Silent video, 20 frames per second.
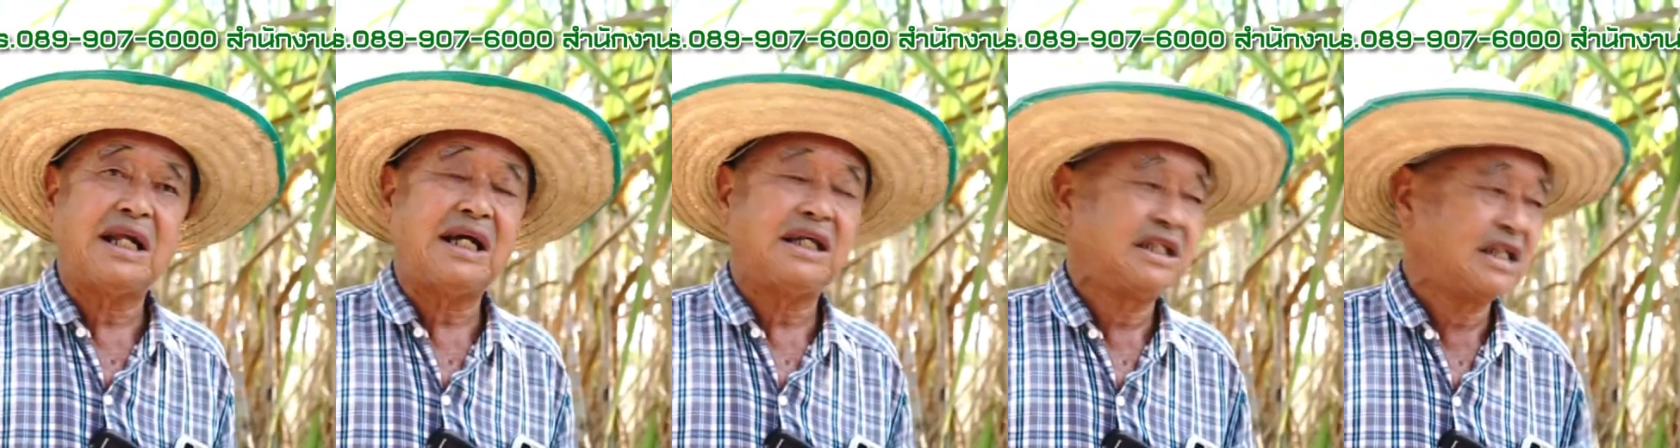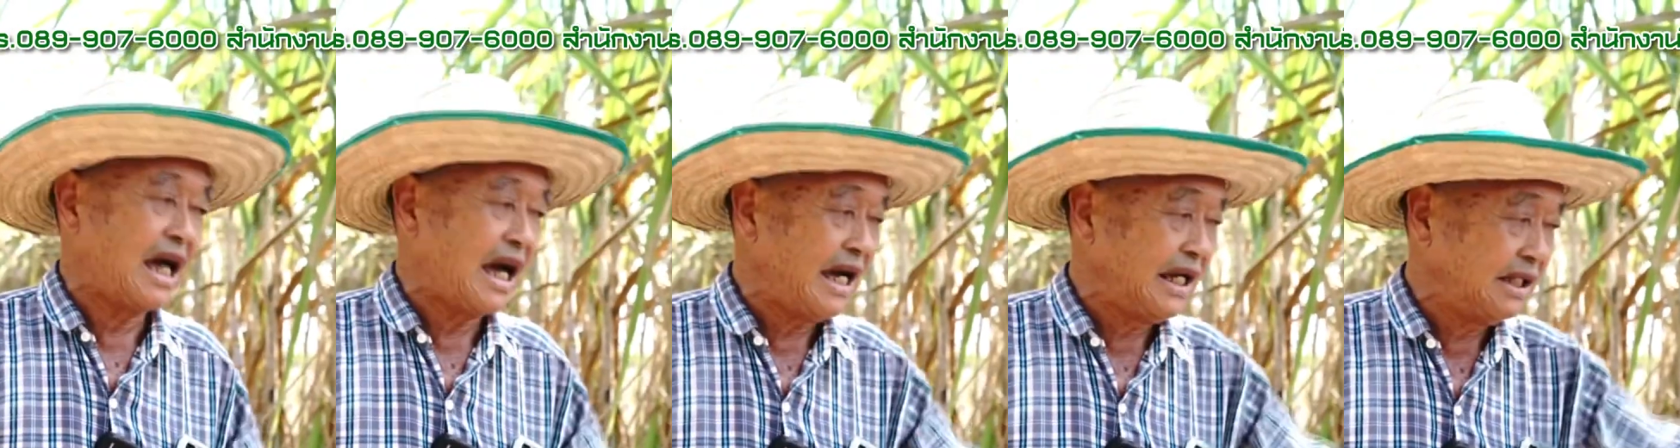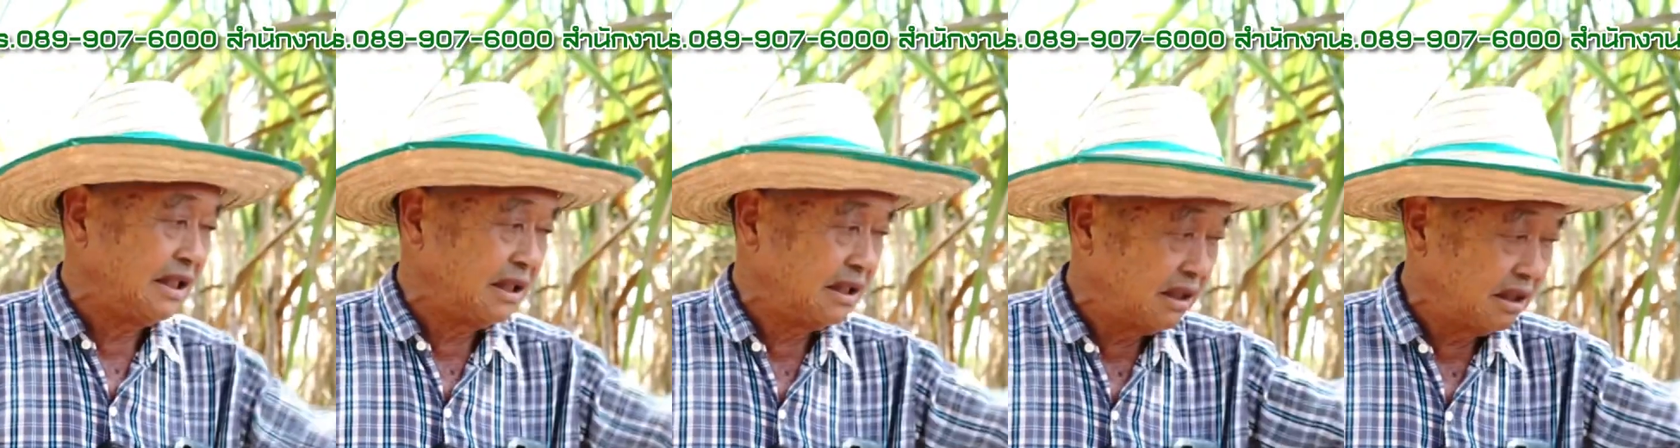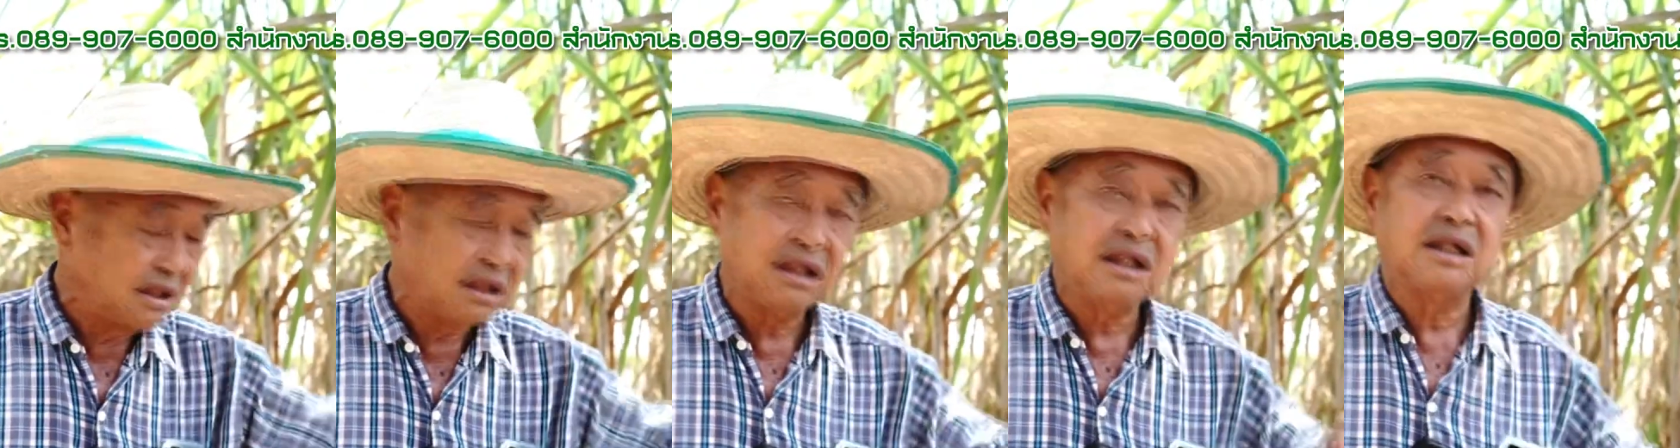ได้ใช้
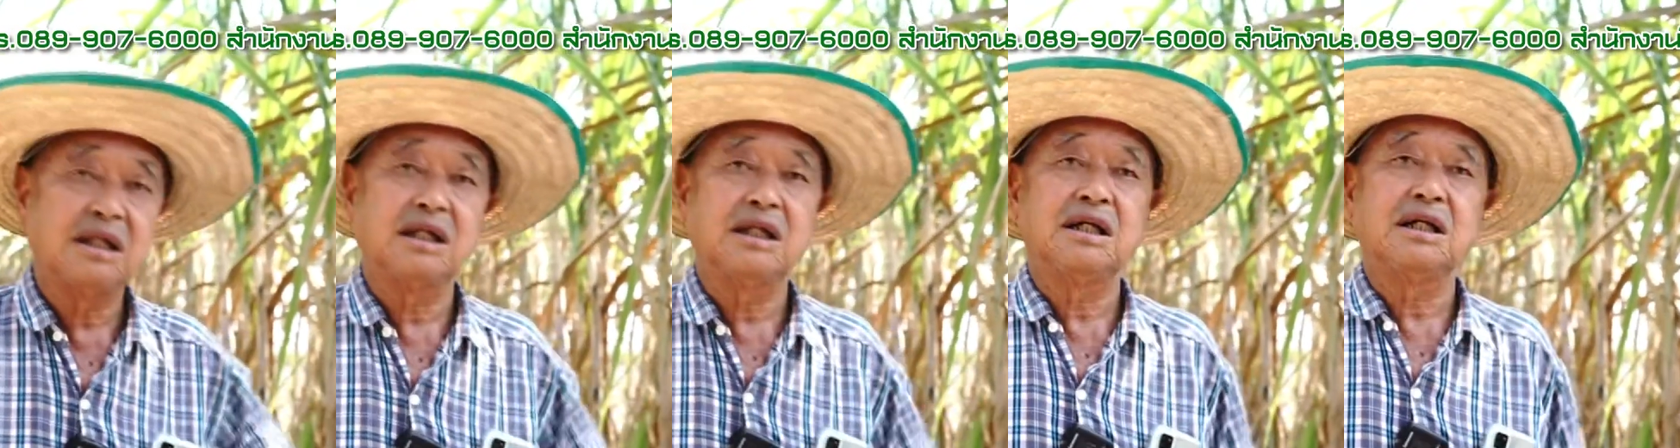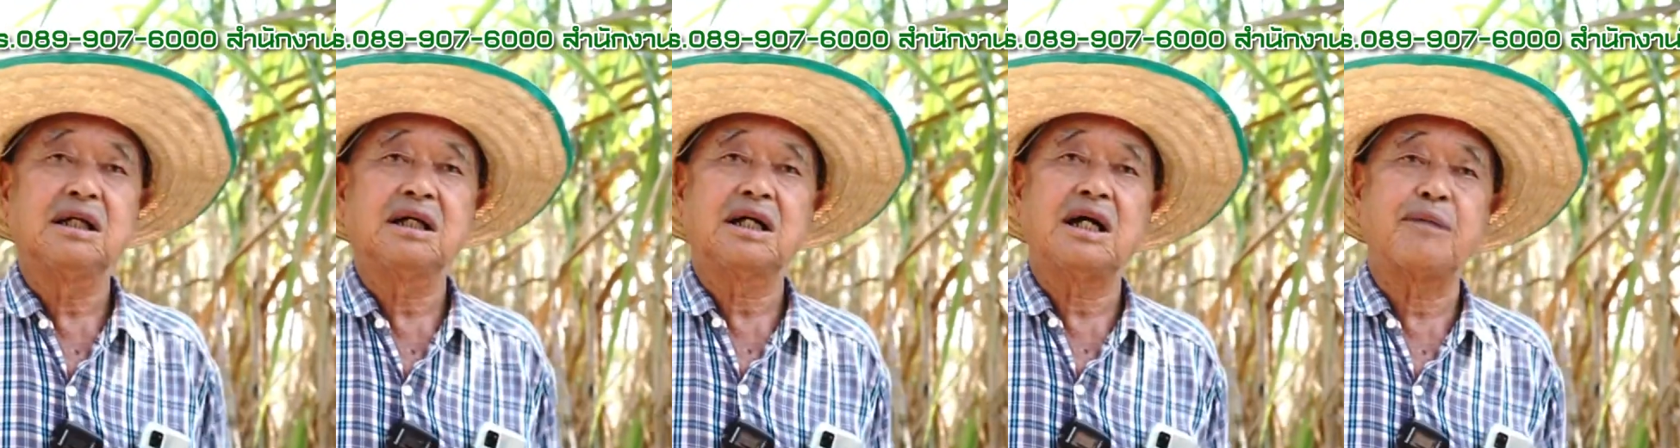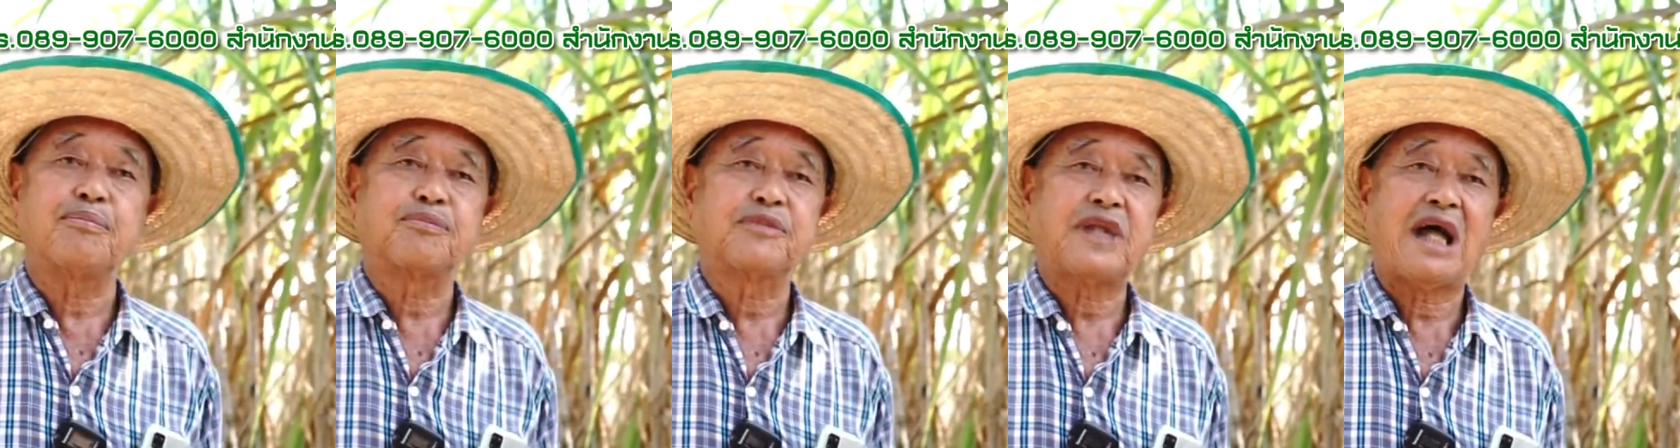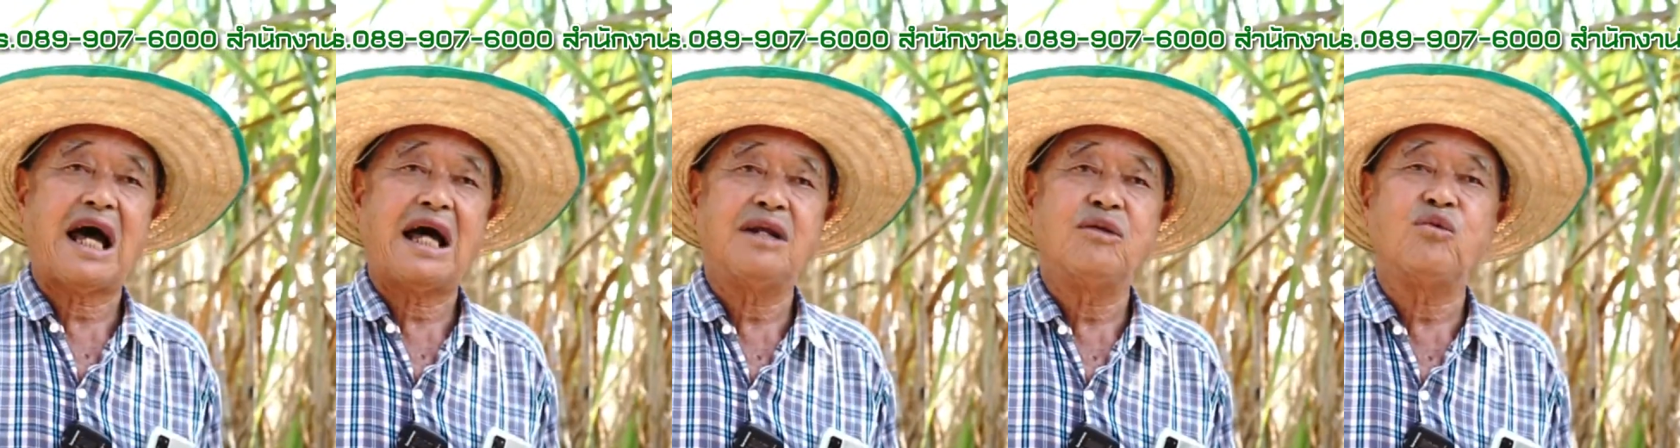กับ
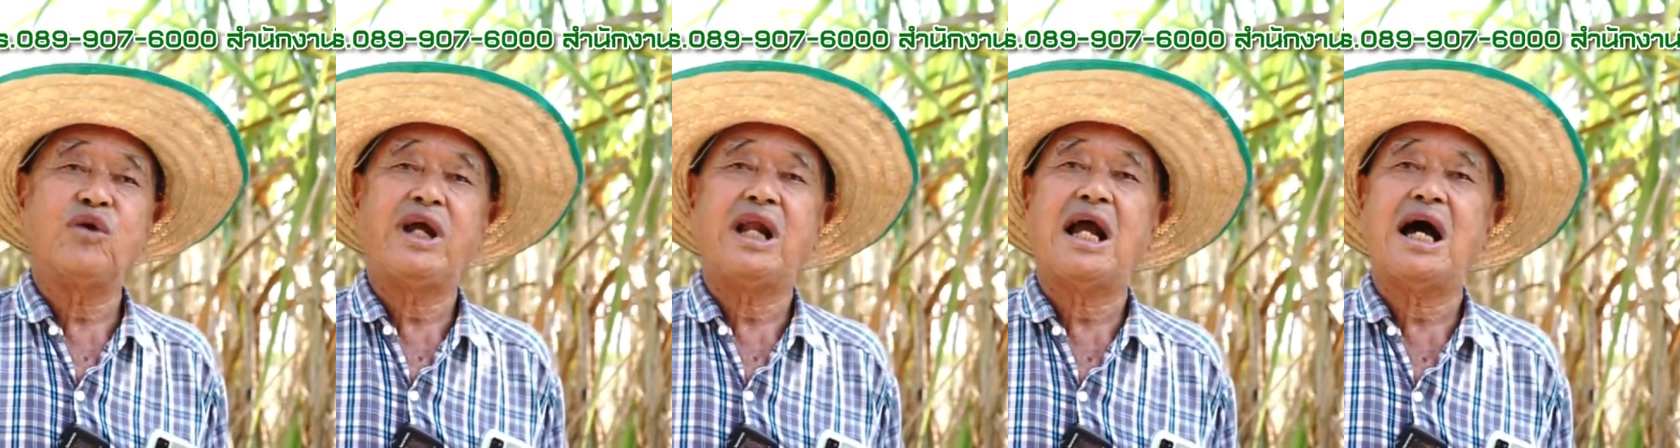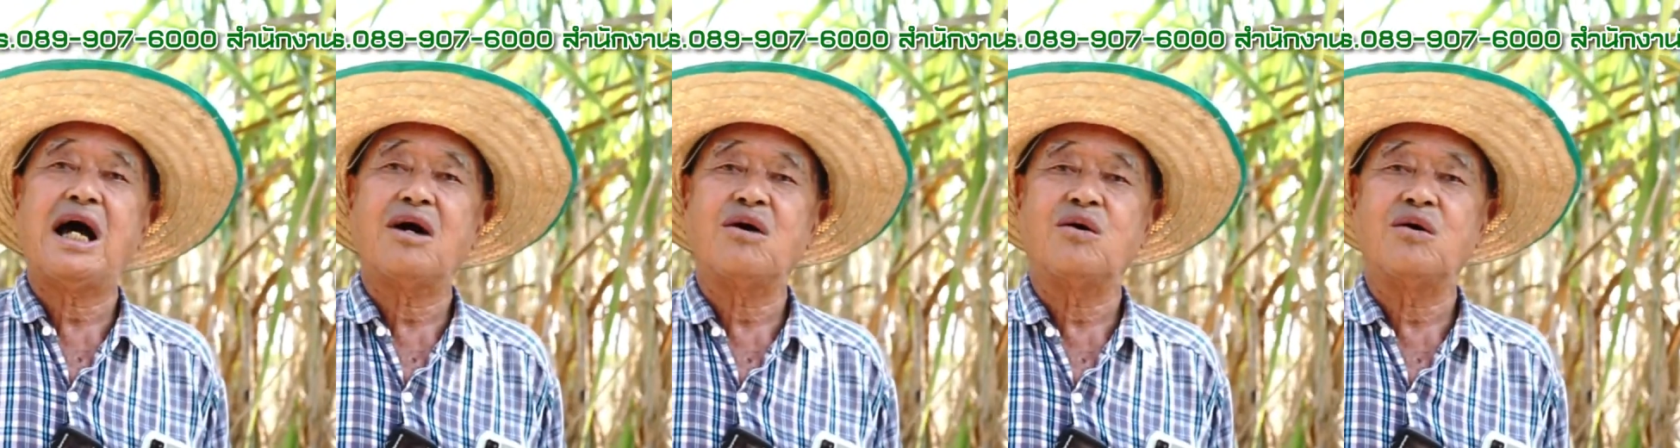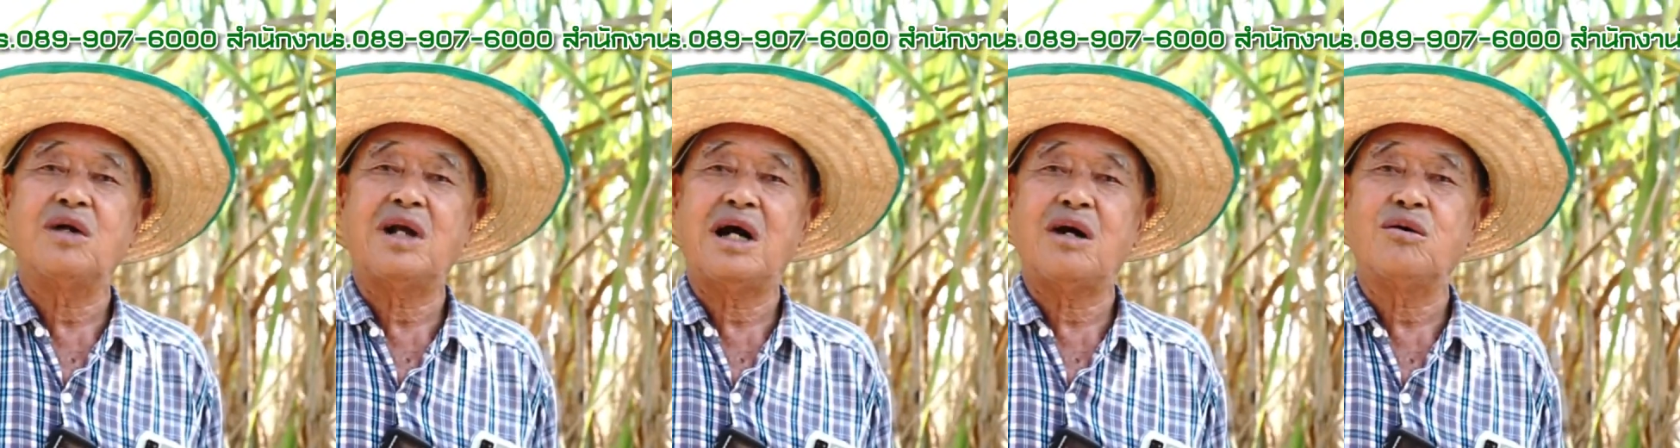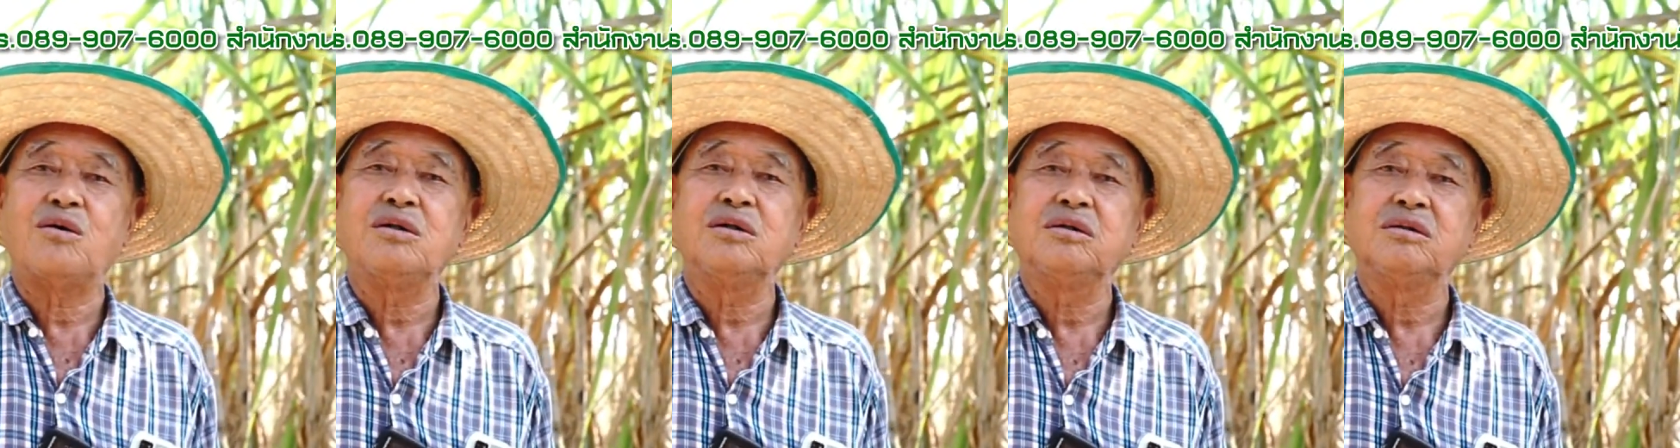ทันเวลาของ
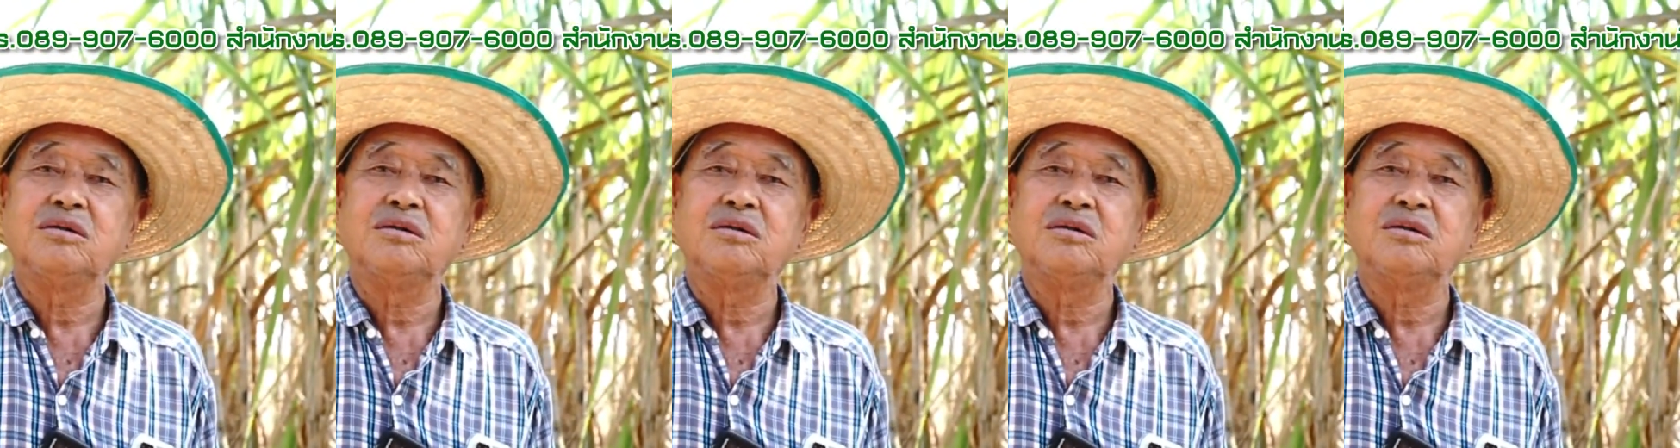เรา